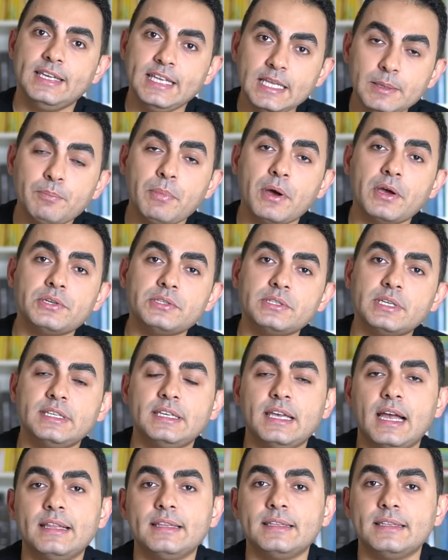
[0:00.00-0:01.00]
ilk başta
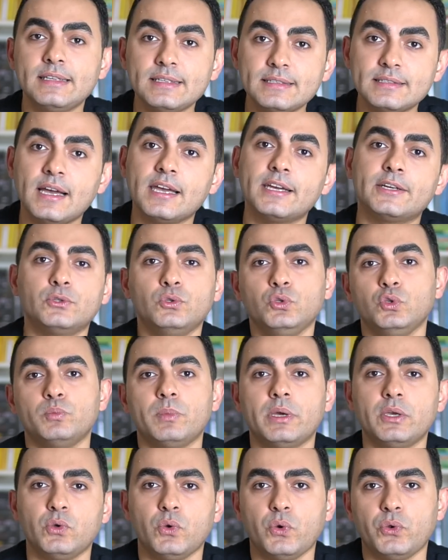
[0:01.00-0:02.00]
kendine saygı
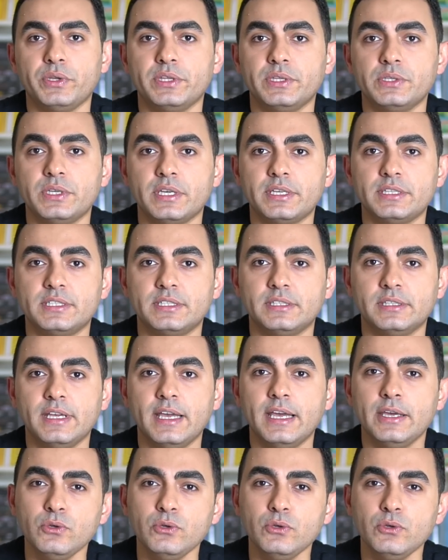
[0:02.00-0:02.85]
duymayı öğreneceksin.